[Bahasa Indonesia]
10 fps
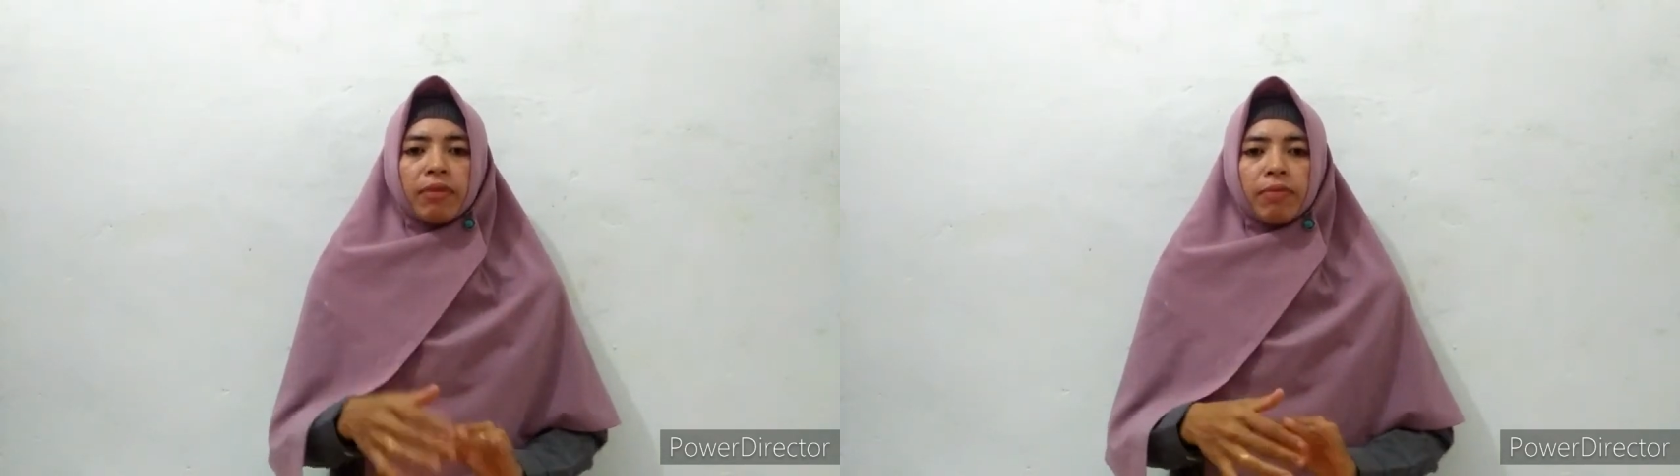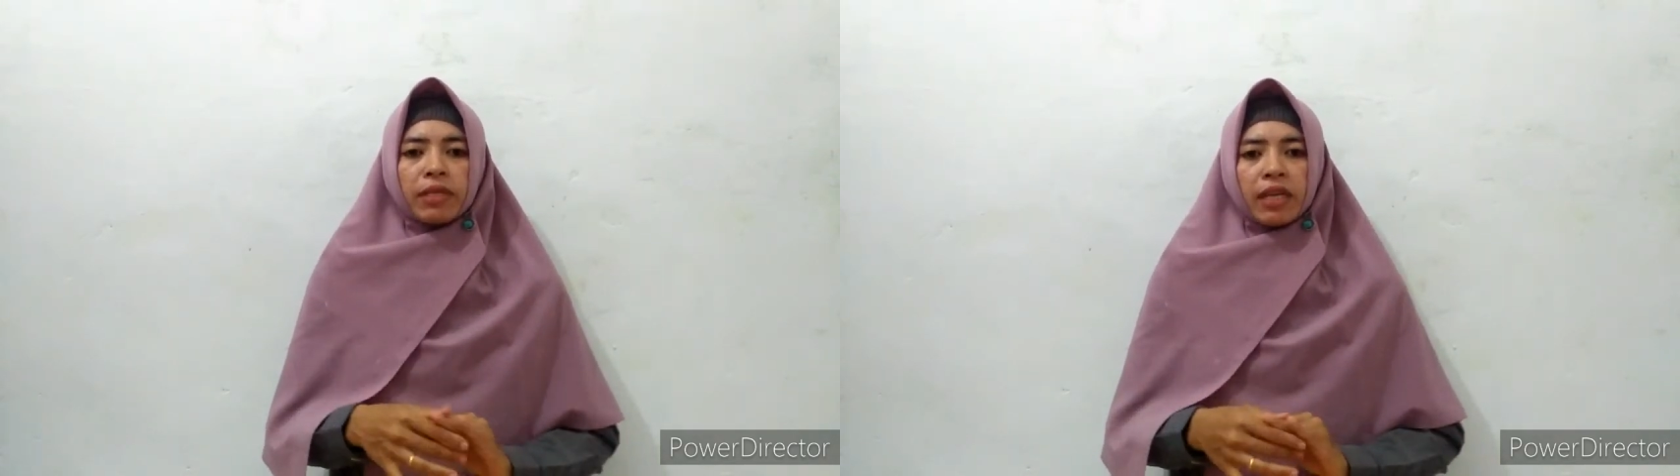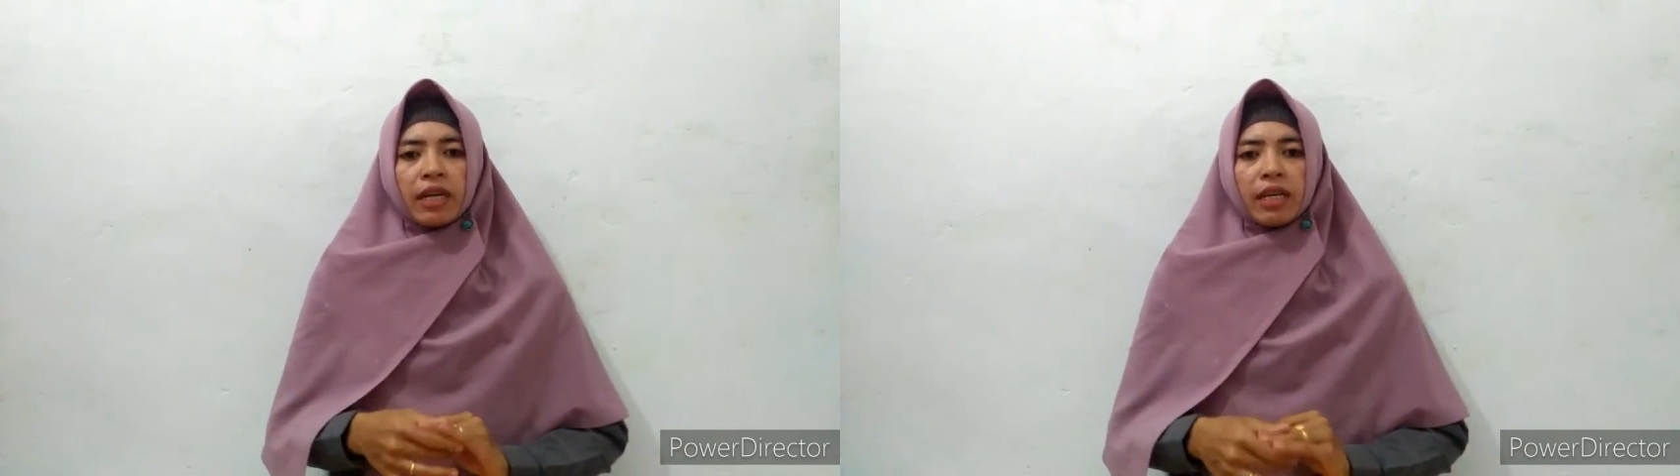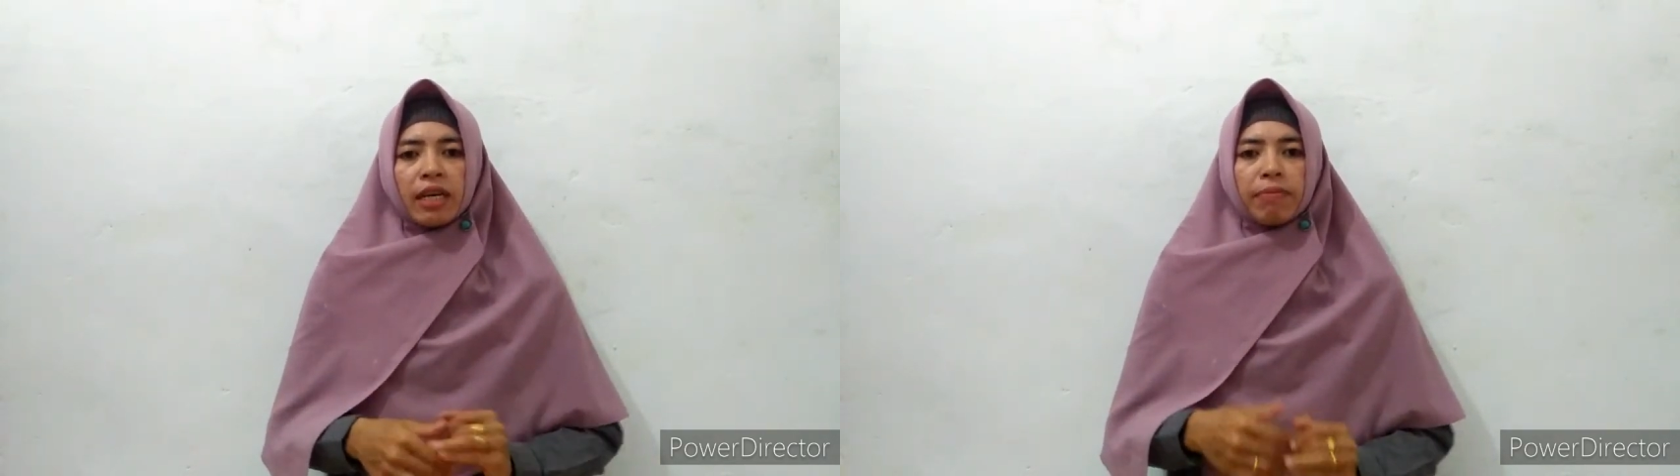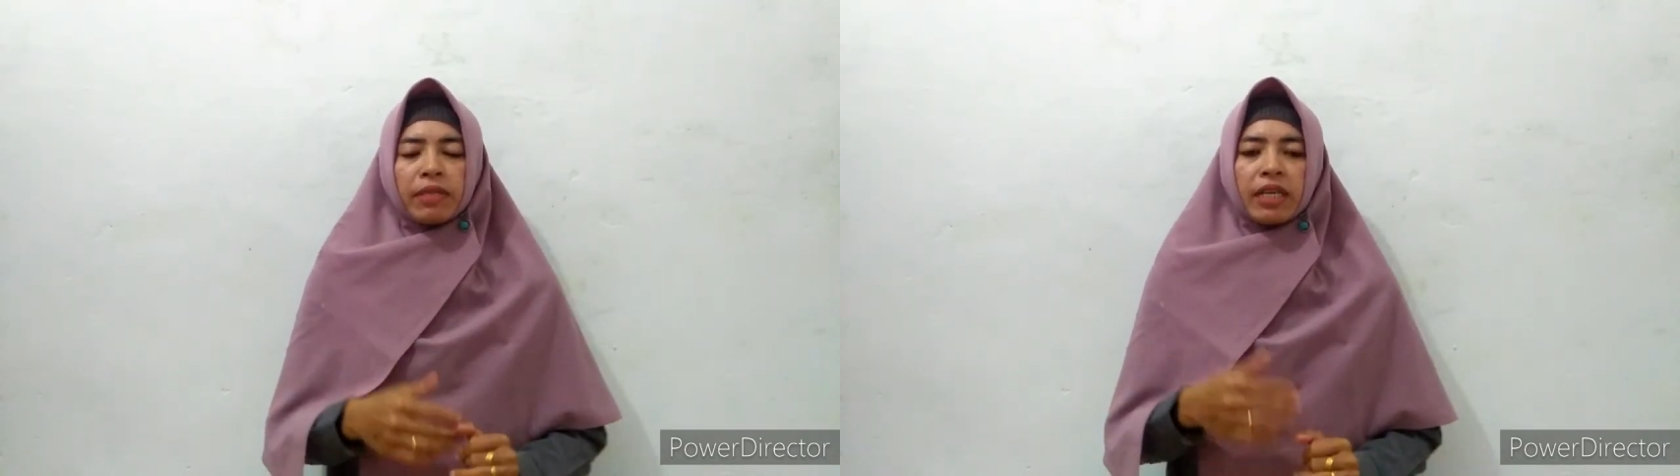berbicara
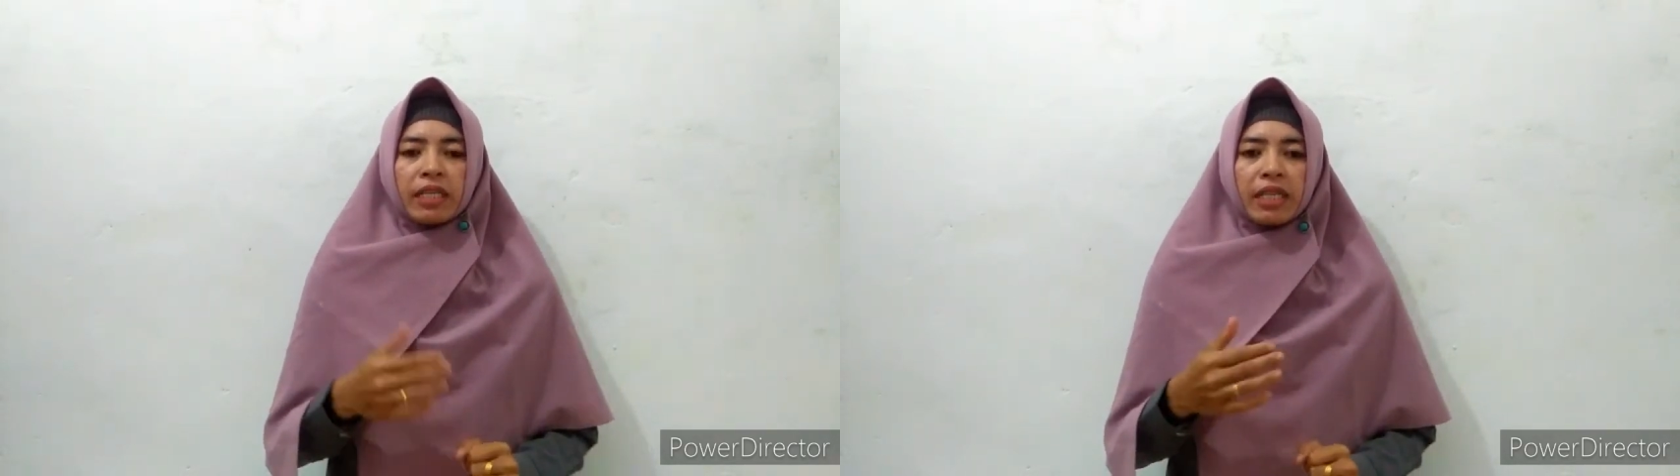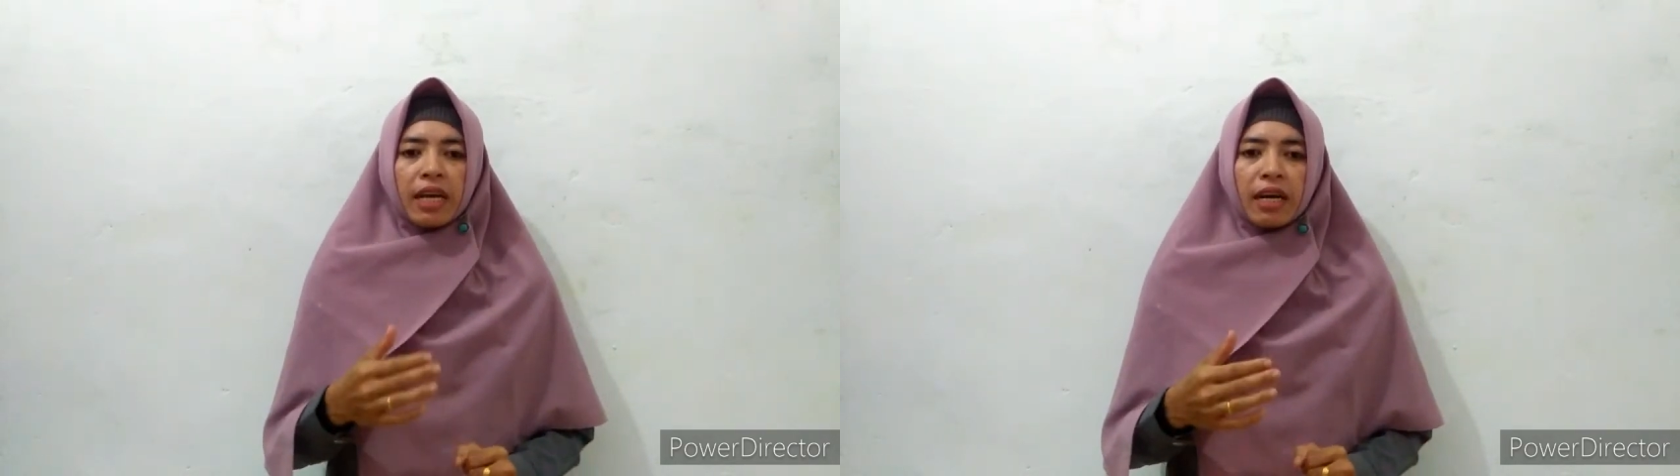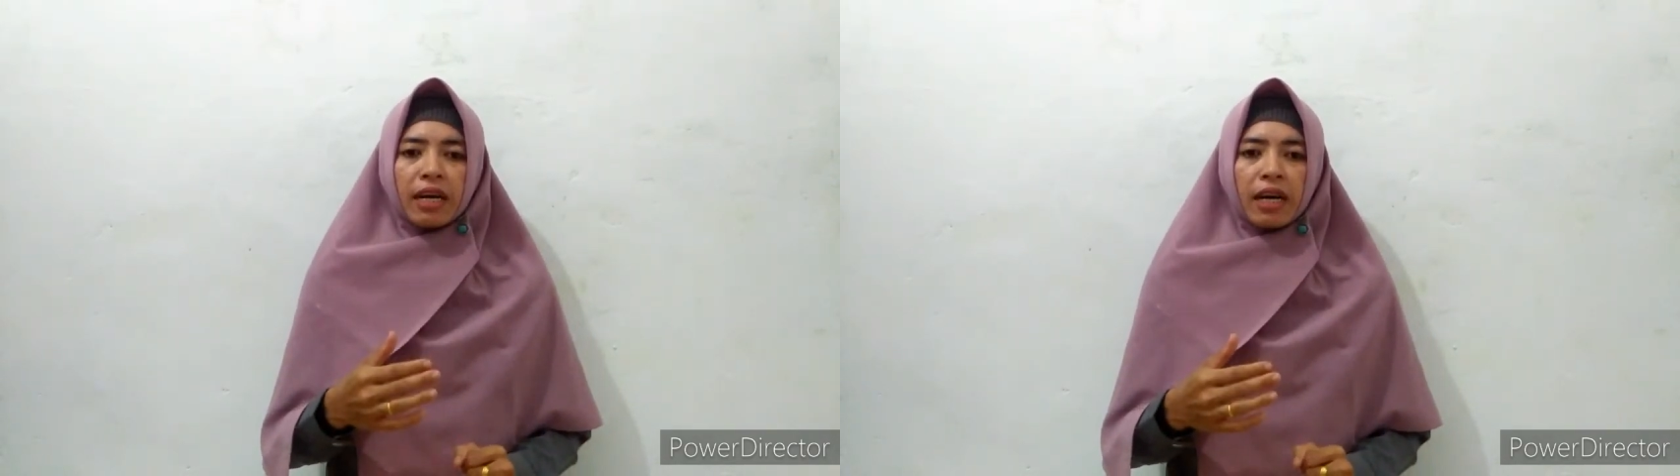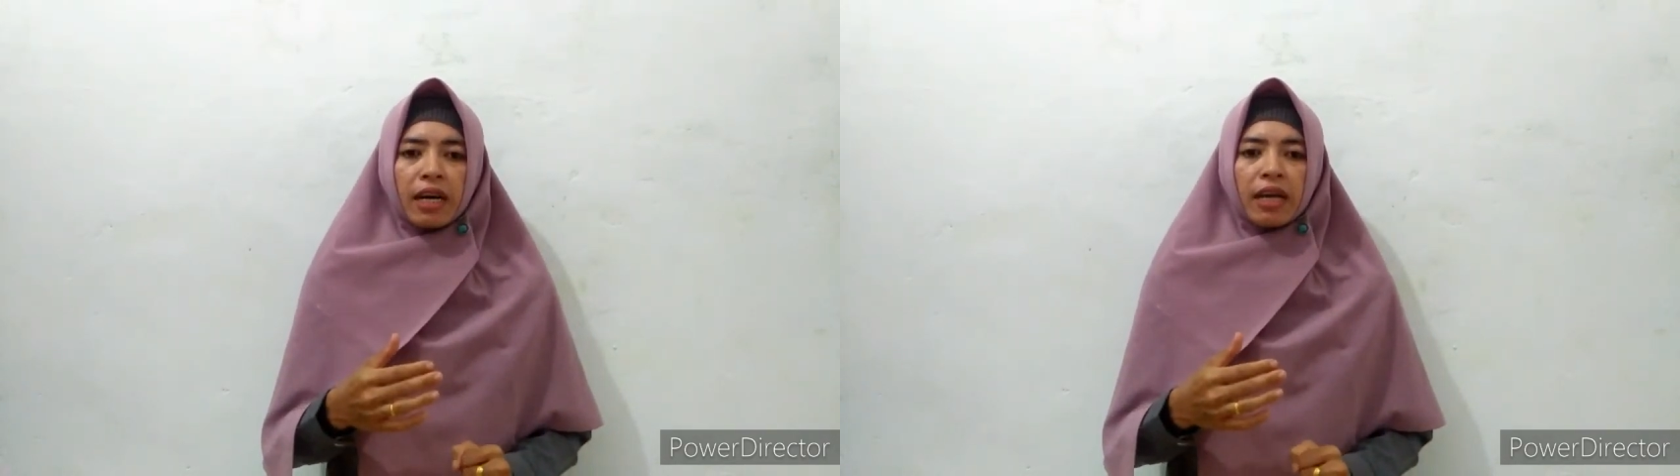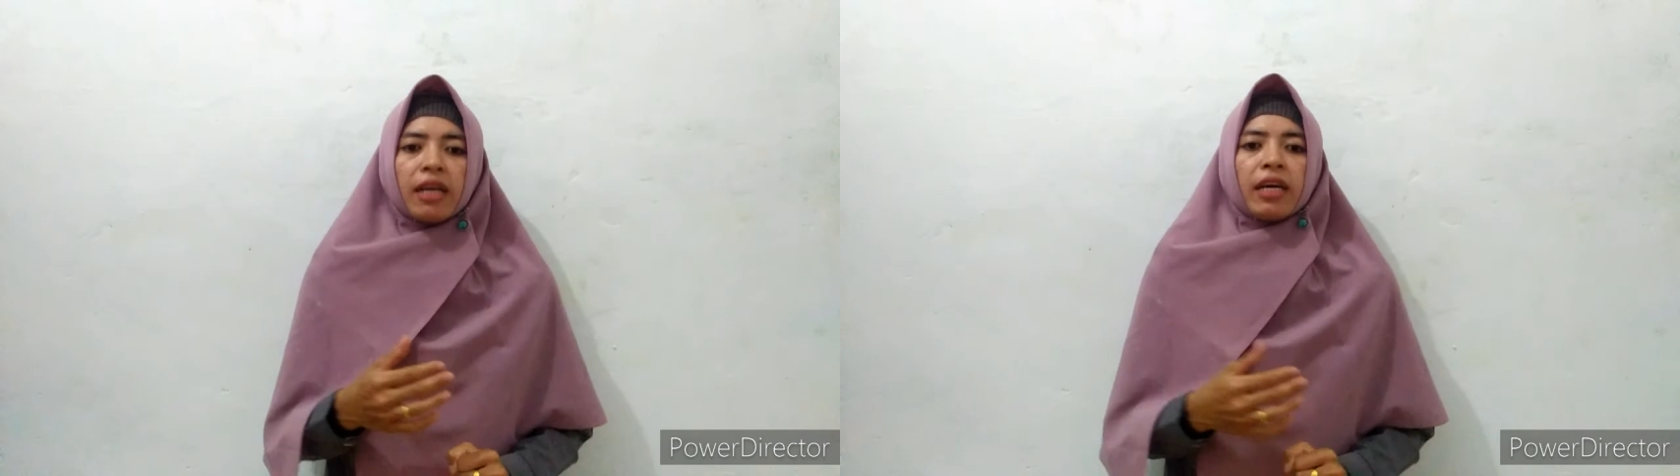dengan
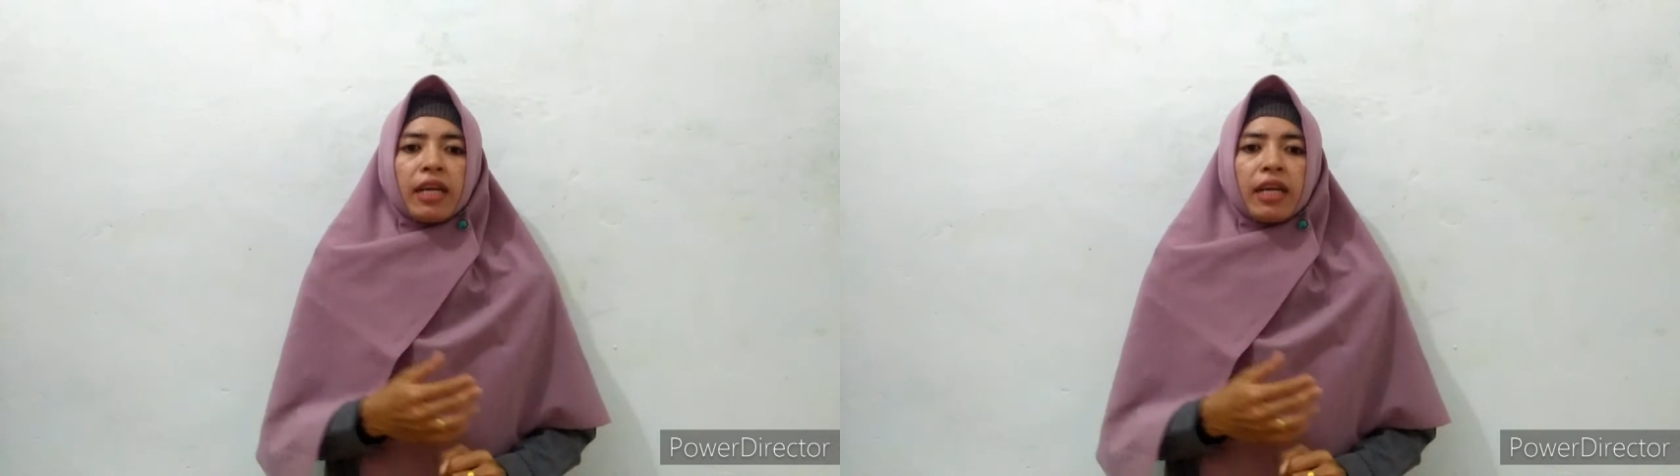bijaksana